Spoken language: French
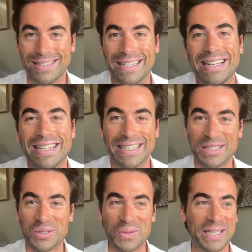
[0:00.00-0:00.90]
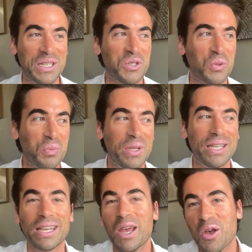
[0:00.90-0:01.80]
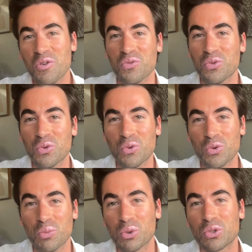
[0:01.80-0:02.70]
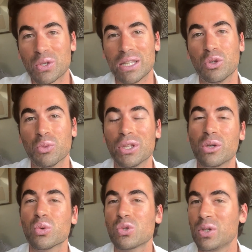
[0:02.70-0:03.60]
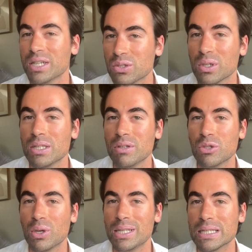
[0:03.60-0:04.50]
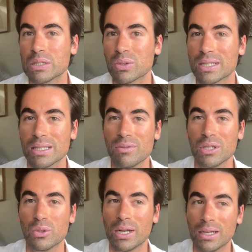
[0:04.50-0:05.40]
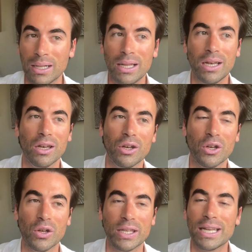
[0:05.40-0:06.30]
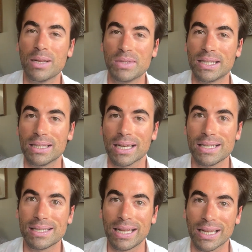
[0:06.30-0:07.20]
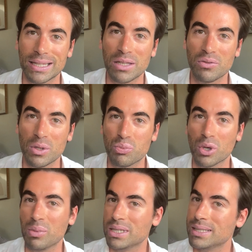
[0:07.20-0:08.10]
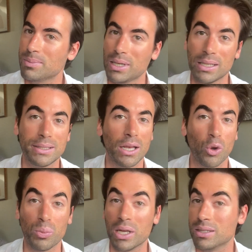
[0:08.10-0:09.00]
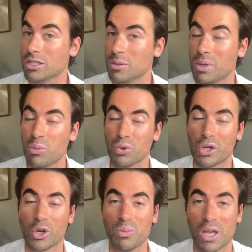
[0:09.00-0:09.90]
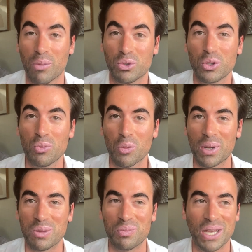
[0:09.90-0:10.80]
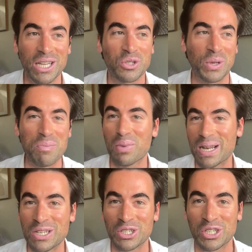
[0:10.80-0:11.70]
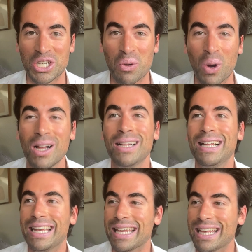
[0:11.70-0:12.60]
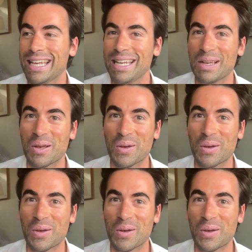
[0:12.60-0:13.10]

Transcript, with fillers: c'est les instants télé-shopping. Vous, pour ceux qui demandent des consultations individuelles, des séances individuelles, il y a la petite adresse rdv.baptismelatier.gmail.com. Il n'y a absolument pas de piège, on n'est pas allé chercher loin. Et